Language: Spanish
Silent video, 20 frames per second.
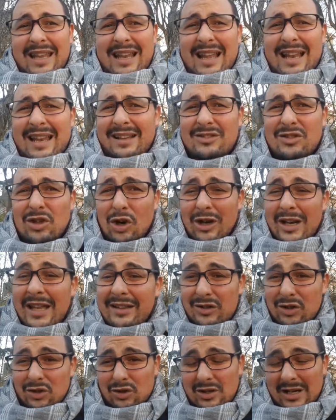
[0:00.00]
y
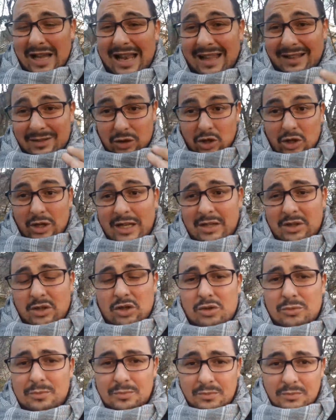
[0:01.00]
electrolitos,
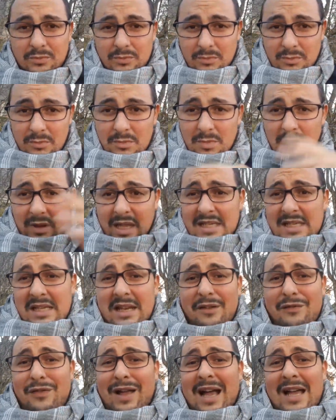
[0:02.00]
electrolitos. ¿Qué
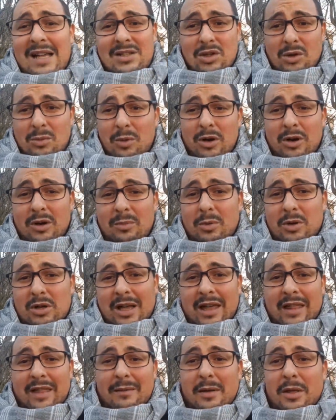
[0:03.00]
significa esto? Bueno,
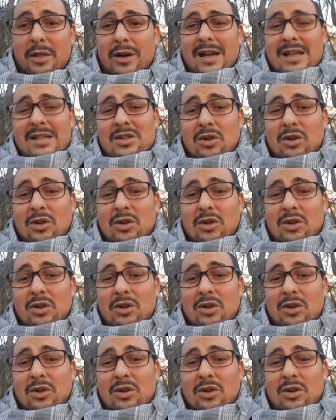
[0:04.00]
porque pues debido a